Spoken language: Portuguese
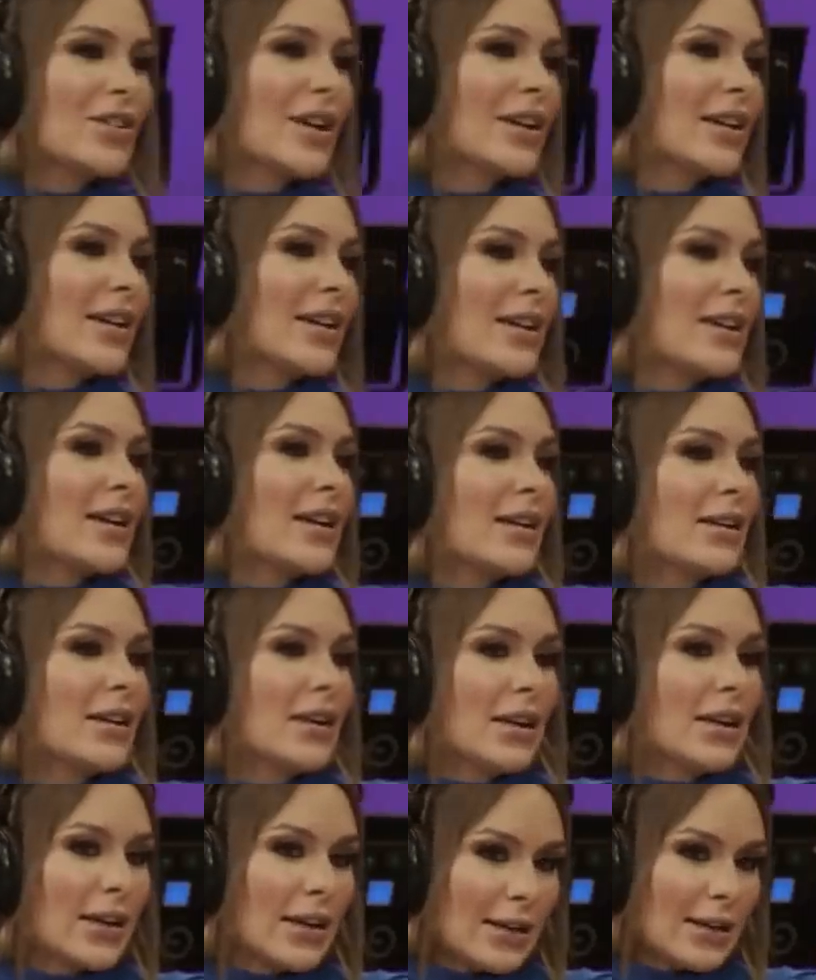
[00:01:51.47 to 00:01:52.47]
já queria
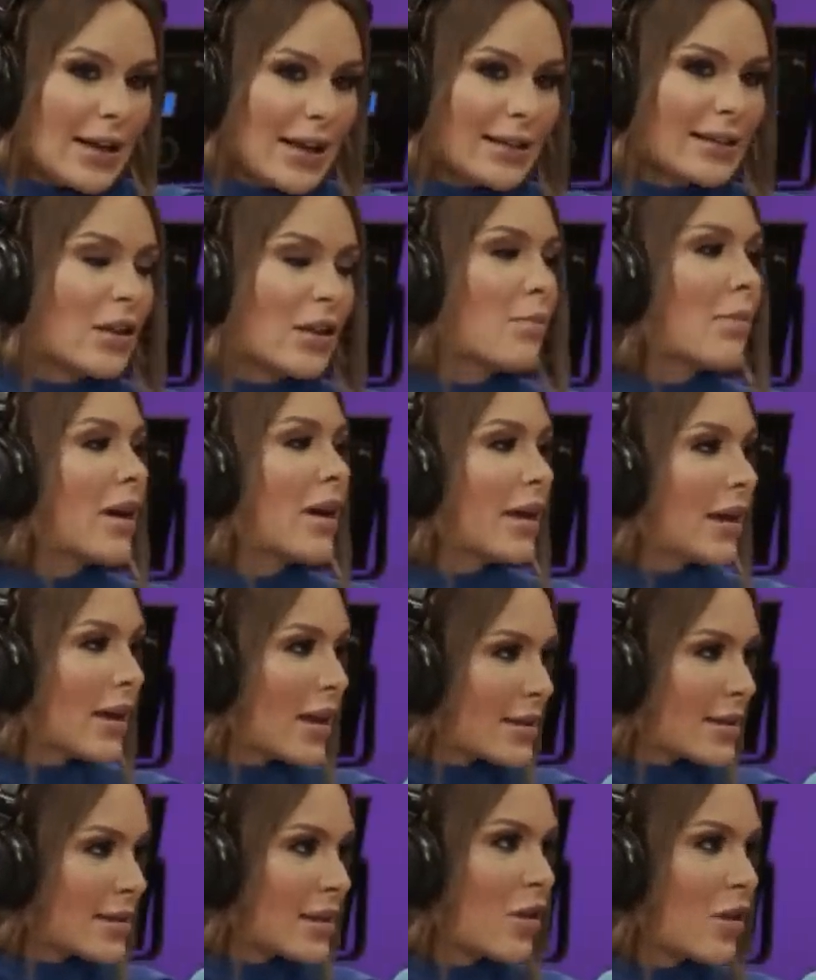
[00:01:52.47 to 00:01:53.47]
né, ter uma
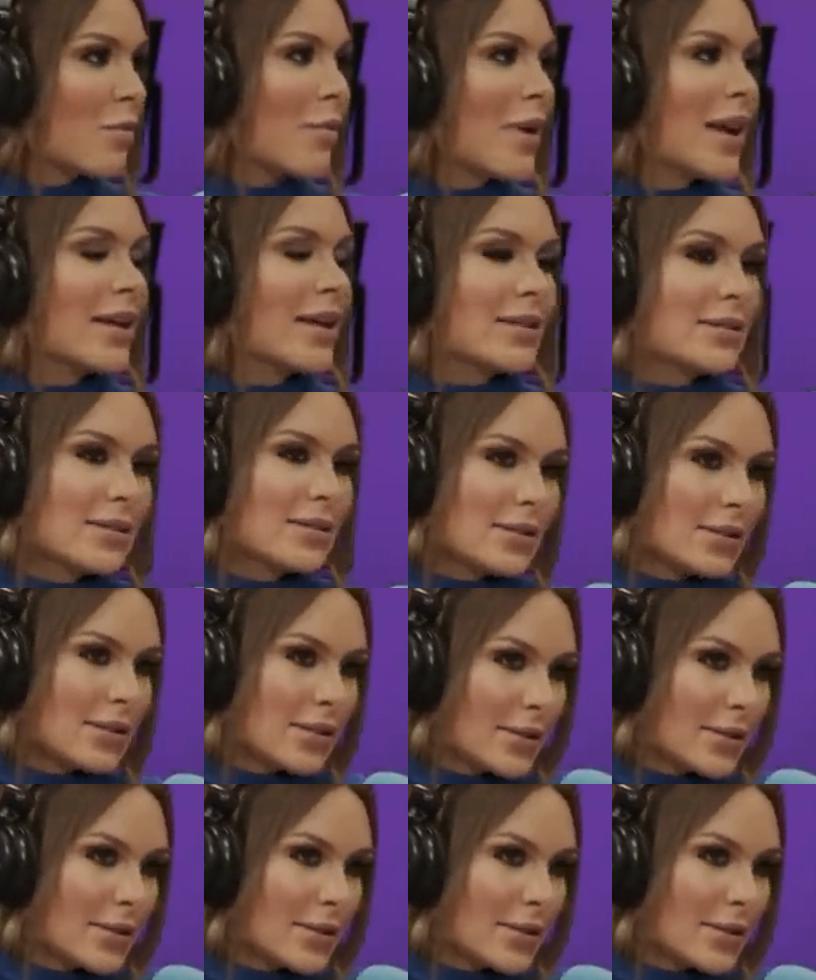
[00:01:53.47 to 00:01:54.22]
relação. Tu conheceu mais... ele